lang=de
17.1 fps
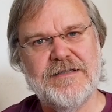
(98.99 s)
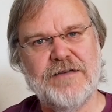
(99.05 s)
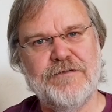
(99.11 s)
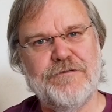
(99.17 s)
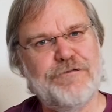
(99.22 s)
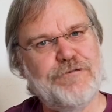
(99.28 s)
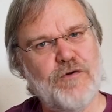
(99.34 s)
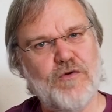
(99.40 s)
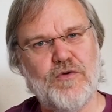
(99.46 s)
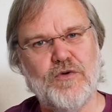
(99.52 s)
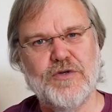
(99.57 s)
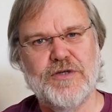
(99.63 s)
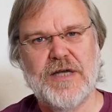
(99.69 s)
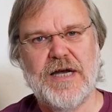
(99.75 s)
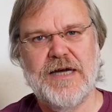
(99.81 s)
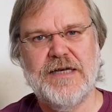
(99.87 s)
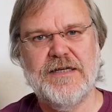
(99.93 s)
den
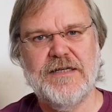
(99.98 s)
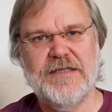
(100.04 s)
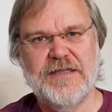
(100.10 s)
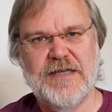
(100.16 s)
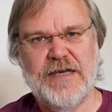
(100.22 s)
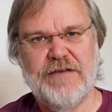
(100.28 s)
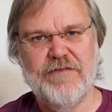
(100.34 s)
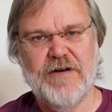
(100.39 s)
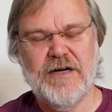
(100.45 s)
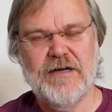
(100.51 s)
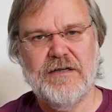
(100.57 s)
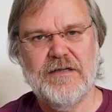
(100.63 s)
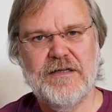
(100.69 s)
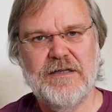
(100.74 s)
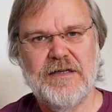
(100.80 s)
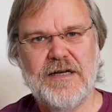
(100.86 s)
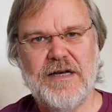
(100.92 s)
Fokus einer Deva.
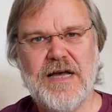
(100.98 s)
